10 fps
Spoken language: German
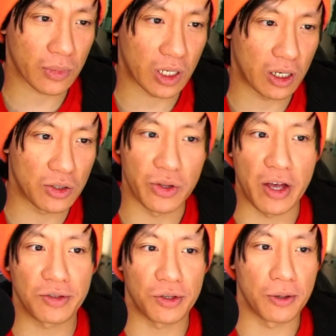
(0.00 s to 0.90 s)
Er ist ein
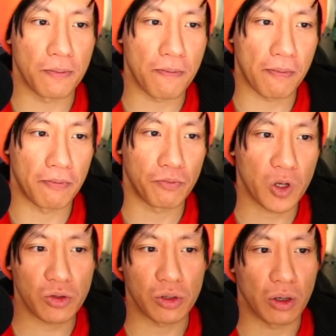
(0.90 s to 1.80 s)
S-Tier.
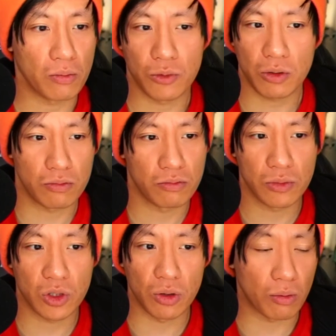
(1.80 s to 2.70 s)
S-Tier, ja.
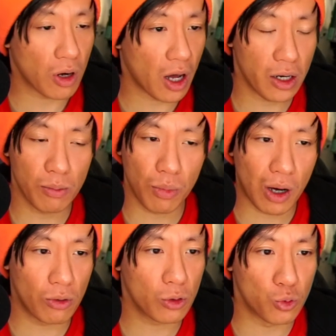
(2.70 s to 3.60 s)
Eine kleine
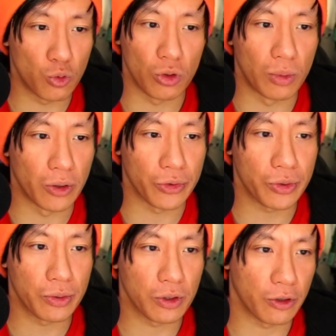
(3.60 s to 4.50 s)
blaue Kugelmaus.
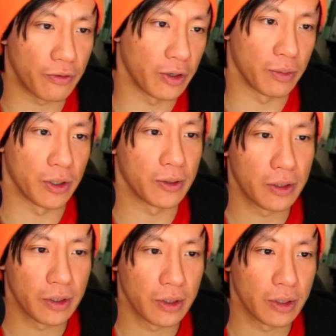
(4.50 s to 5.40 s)
Gefällt mir.
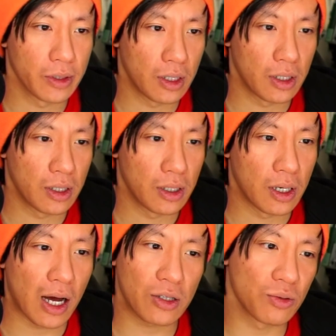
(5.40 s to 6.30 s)

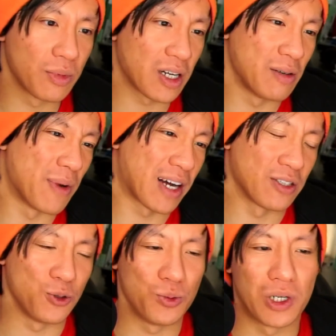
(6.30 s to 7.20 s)
Azu Meryl mag
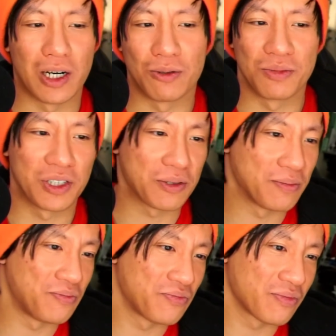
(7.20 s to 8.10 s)
ich überhaupt nicht.
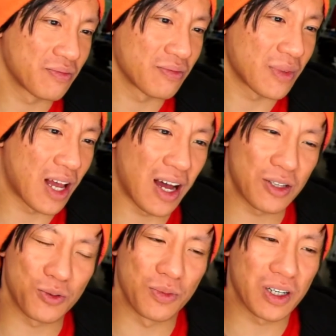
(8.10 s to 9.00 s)
A
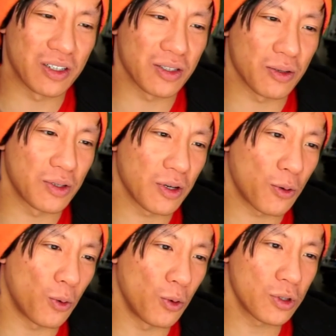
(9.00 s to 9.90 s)
zu Meryl, dass aus dieser
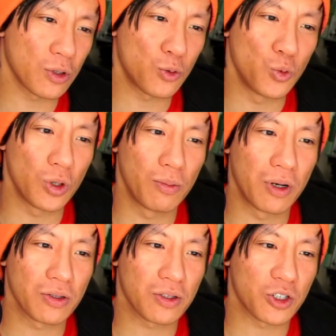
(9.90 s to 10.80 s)
großen
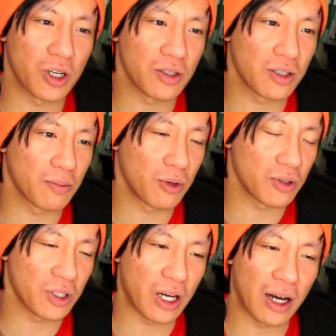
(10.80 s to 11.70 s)
Kugelmaus stellt sich dann
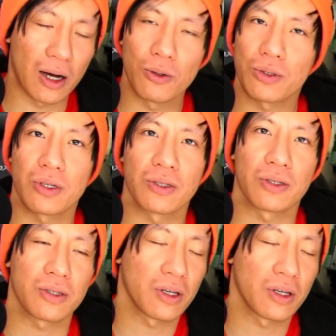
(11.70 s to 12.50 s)
plötzlich heraus, dass es